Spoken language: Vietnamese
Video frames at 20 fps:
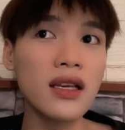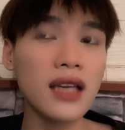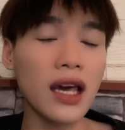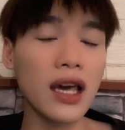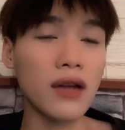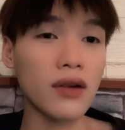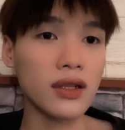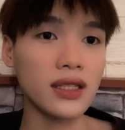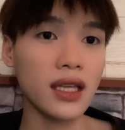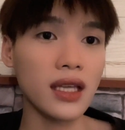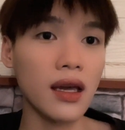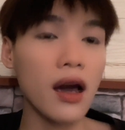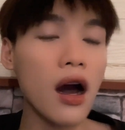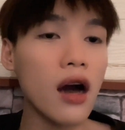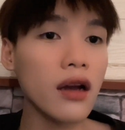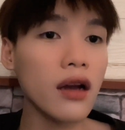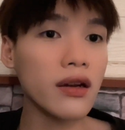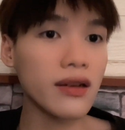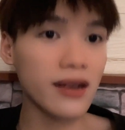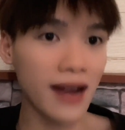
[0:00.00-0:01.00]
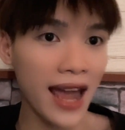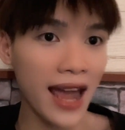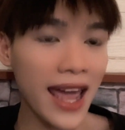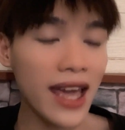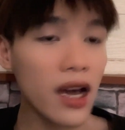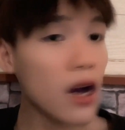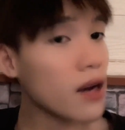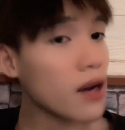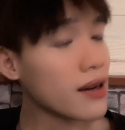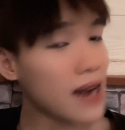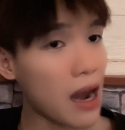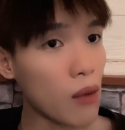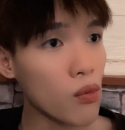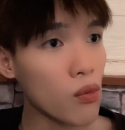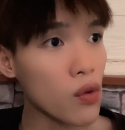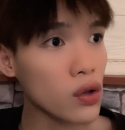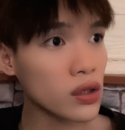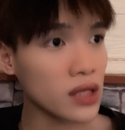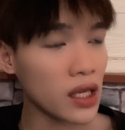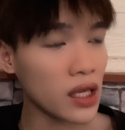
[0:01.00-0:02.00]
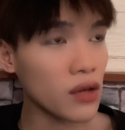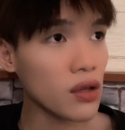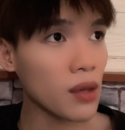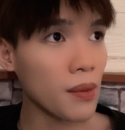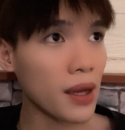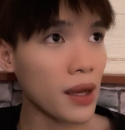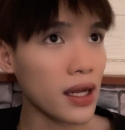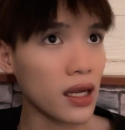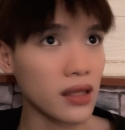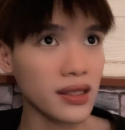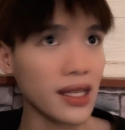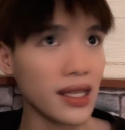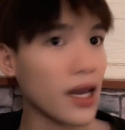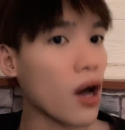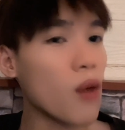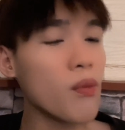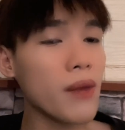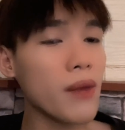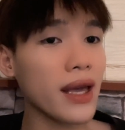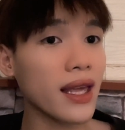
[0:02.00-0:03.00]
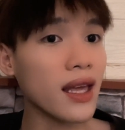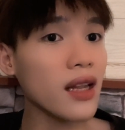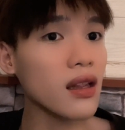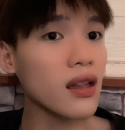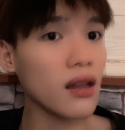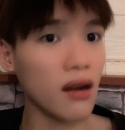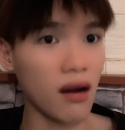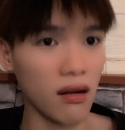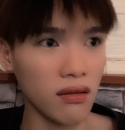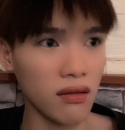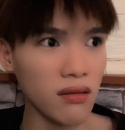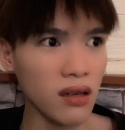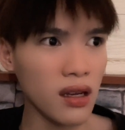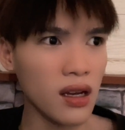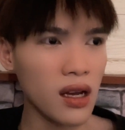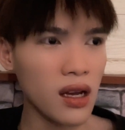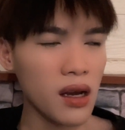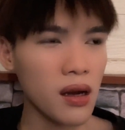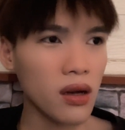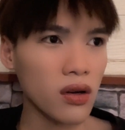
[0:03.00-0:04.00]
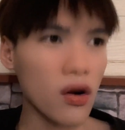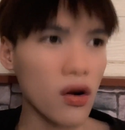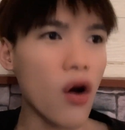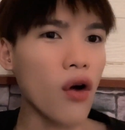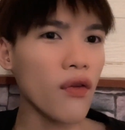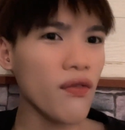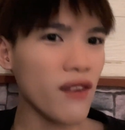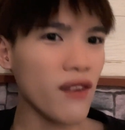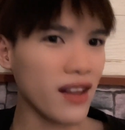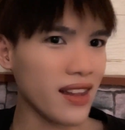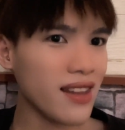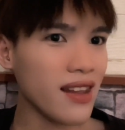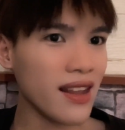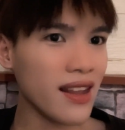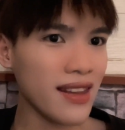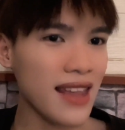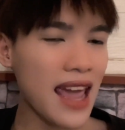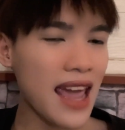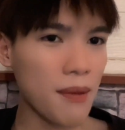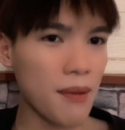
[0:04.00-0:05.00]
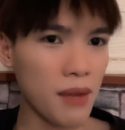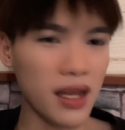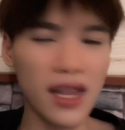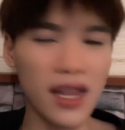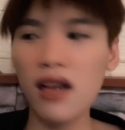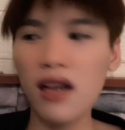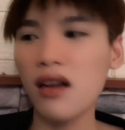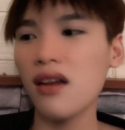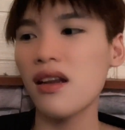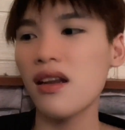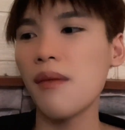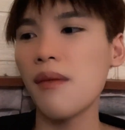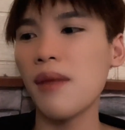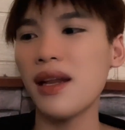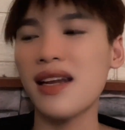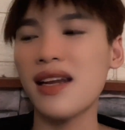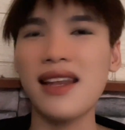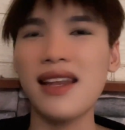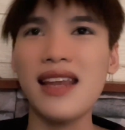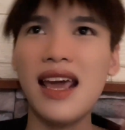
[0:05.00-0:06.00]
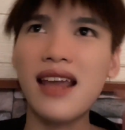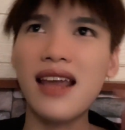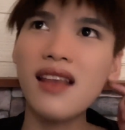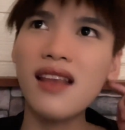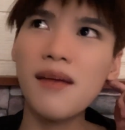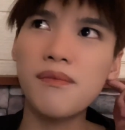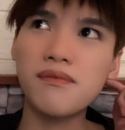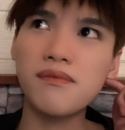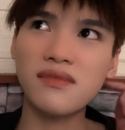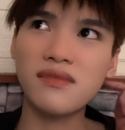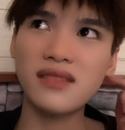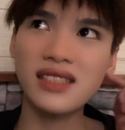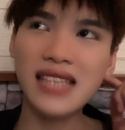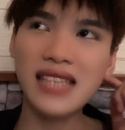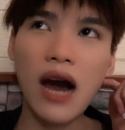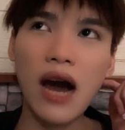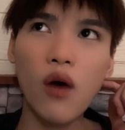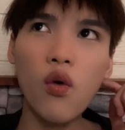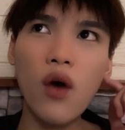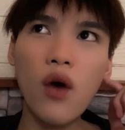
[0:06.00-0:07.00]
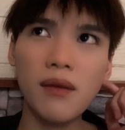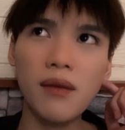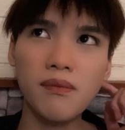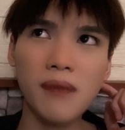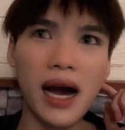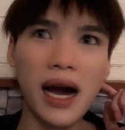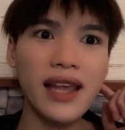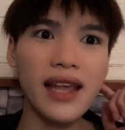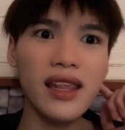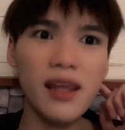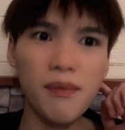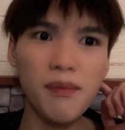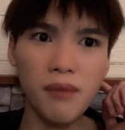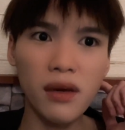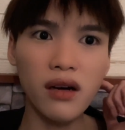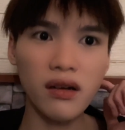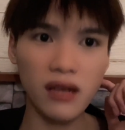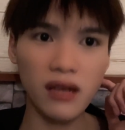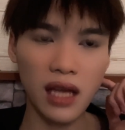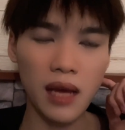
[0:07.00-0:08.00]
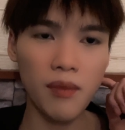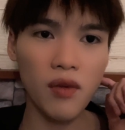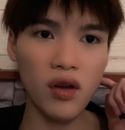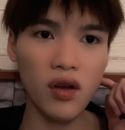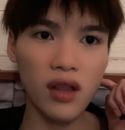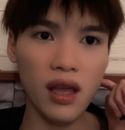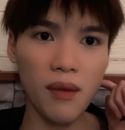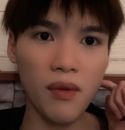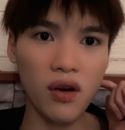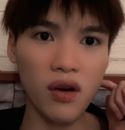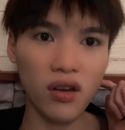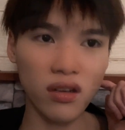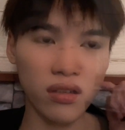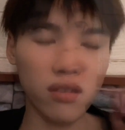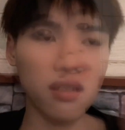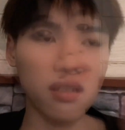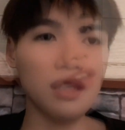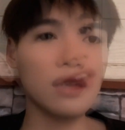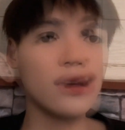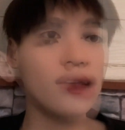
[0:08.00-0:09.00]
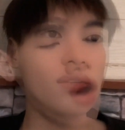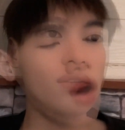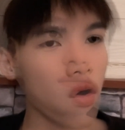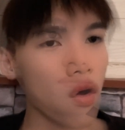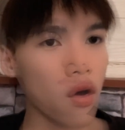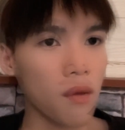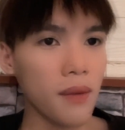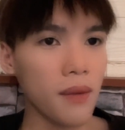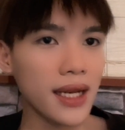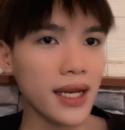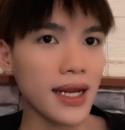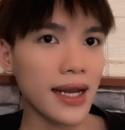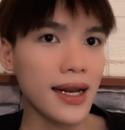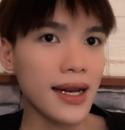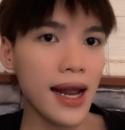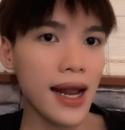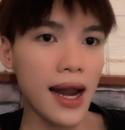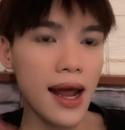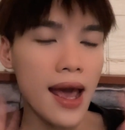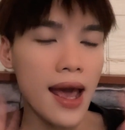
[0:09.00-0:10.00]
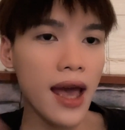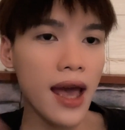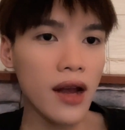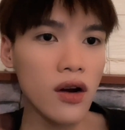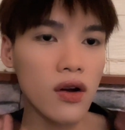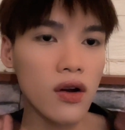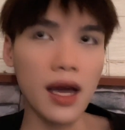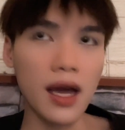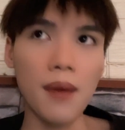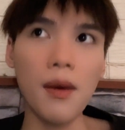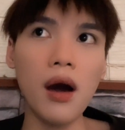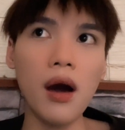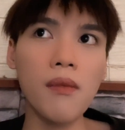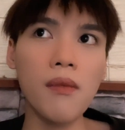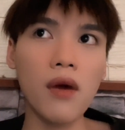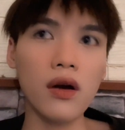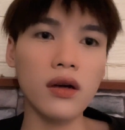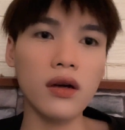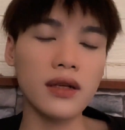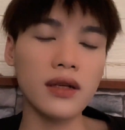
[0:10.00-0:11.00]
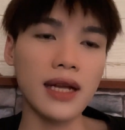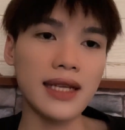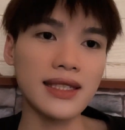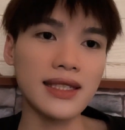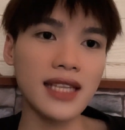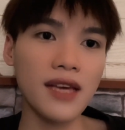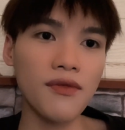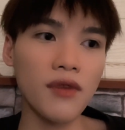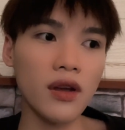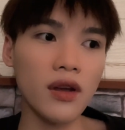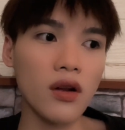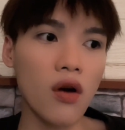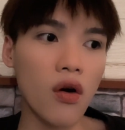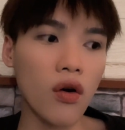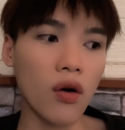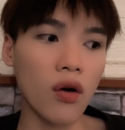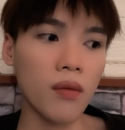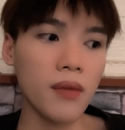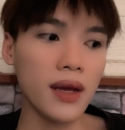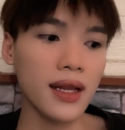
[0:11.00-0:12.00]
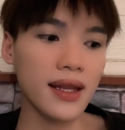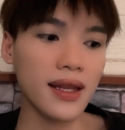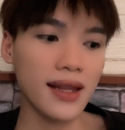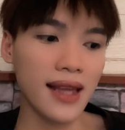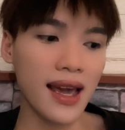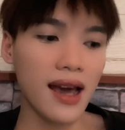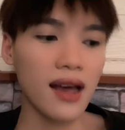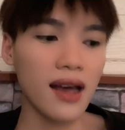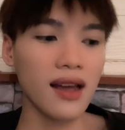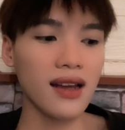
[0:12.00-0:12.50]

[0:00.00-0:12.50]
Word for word: kiểu nó sẽ hơi rát hơi nóng một xíu nhưng mà nó sẽ không bị kích ứng đối với chuyên gia mình nha nên mình đánh giá tầm 6 hoặc 7 trên 10 điểm thôi nha mọi người thì video của mình đến đây là hết rồi cảm ơn mọi người đã xem video của mình nha